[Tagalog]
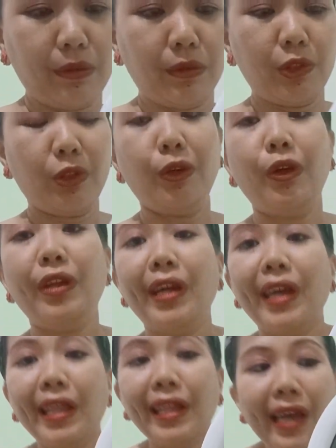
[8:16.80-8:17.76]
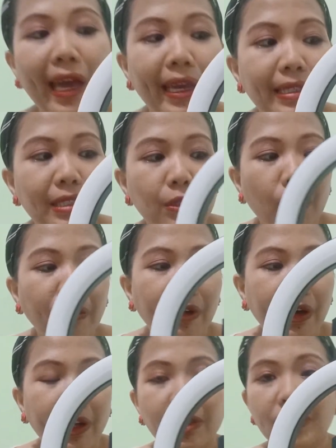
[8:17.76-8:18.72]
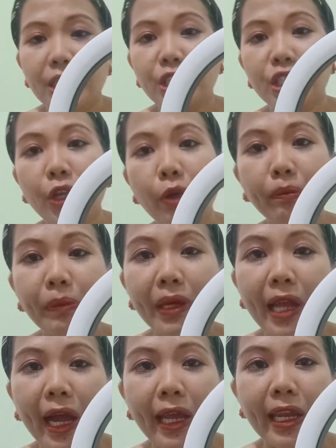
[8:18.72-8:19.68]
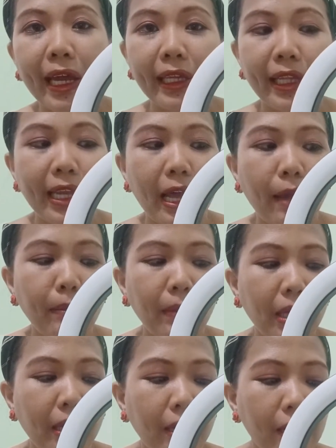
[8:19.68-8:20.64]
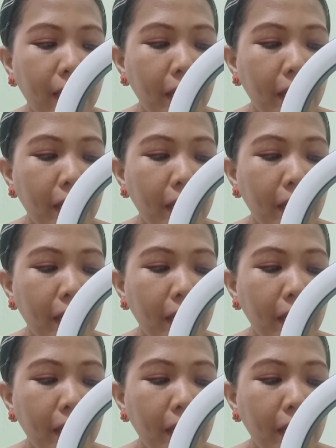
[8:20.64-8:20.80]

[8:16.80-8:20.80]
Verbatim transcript: So, yun again guys, so far, siya yung pinaka nakita naming